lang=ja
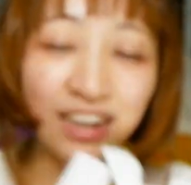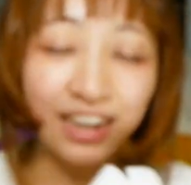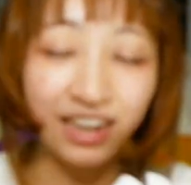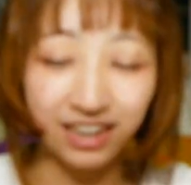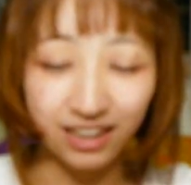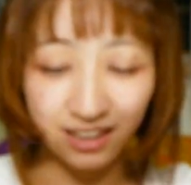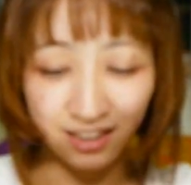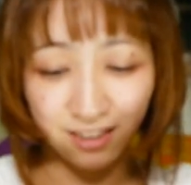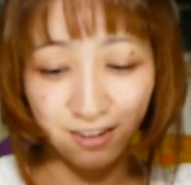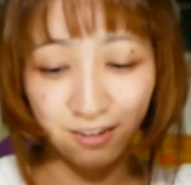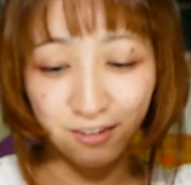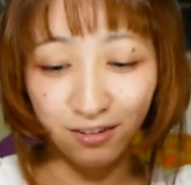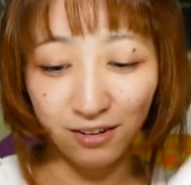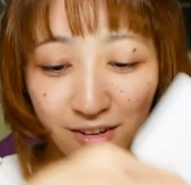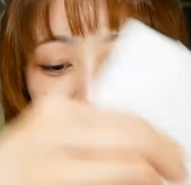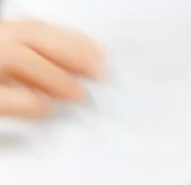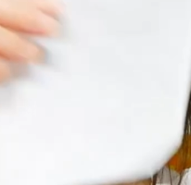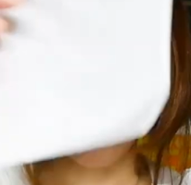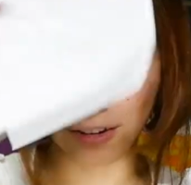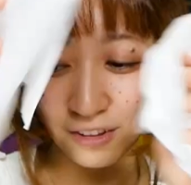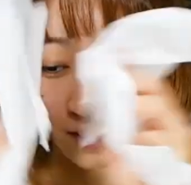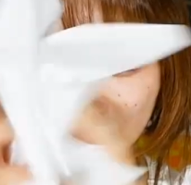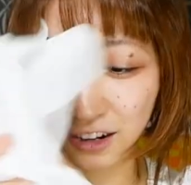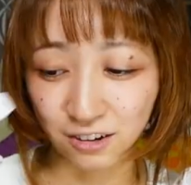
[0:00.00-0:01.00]
りとい
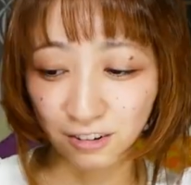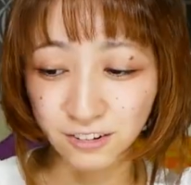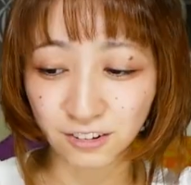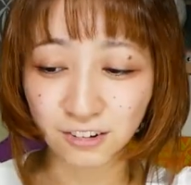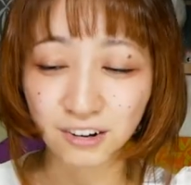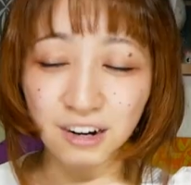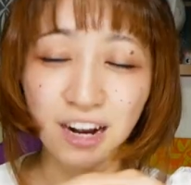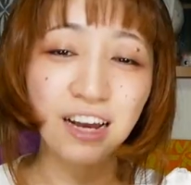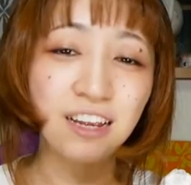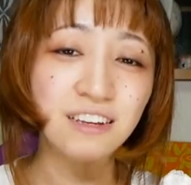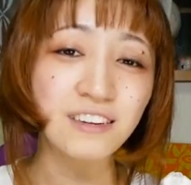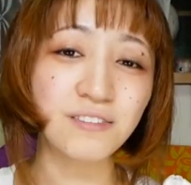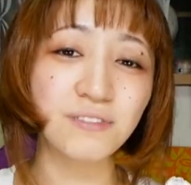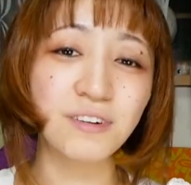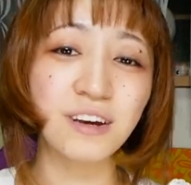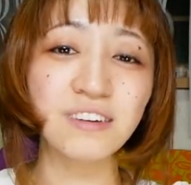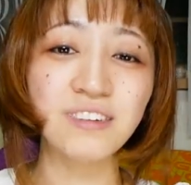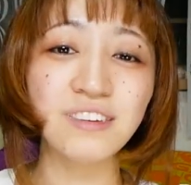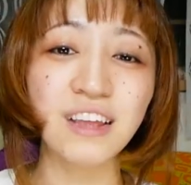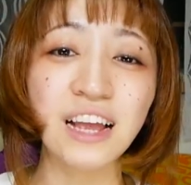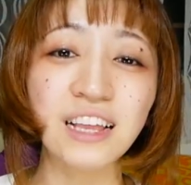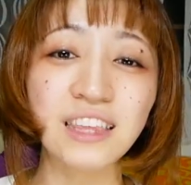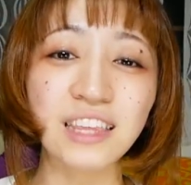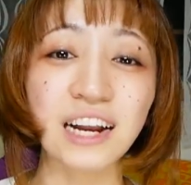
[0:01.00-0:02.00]
うことでご紹介し
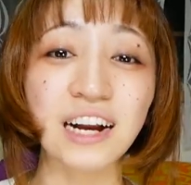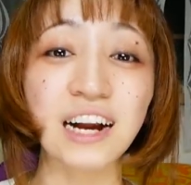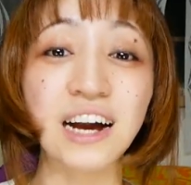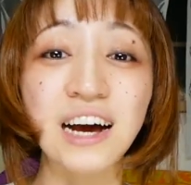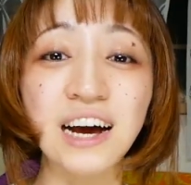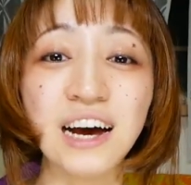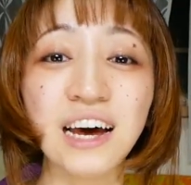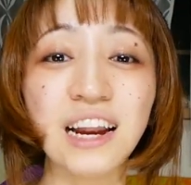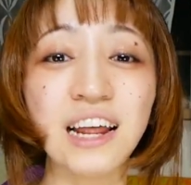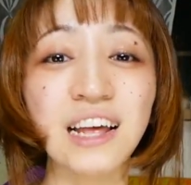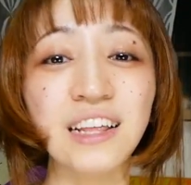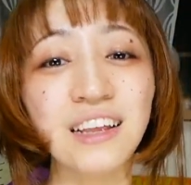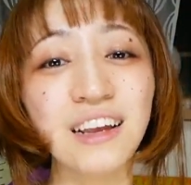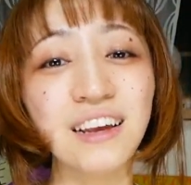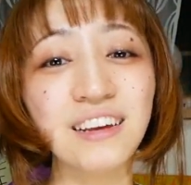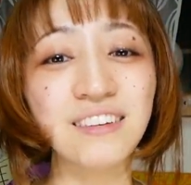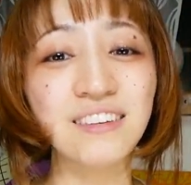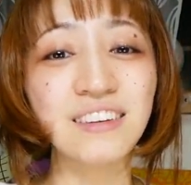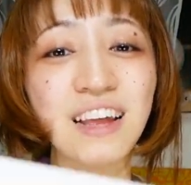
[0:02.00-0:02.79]
ました高原で